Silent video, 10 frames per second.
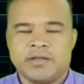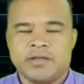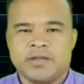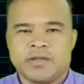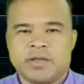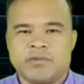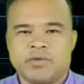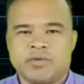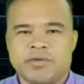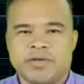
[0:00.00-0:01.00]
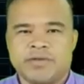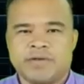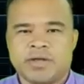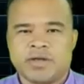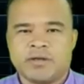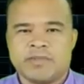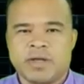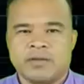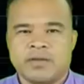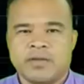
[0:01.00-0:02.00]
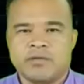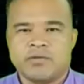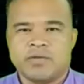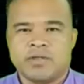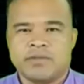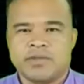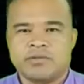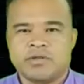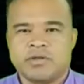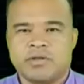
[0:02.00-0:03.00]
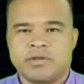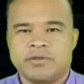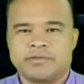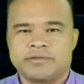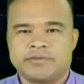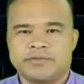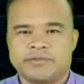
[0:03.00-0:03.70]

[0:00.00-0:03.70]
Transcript: Bài viết đến đây là hết. Cảm ơn quý vị và các bạn đã quan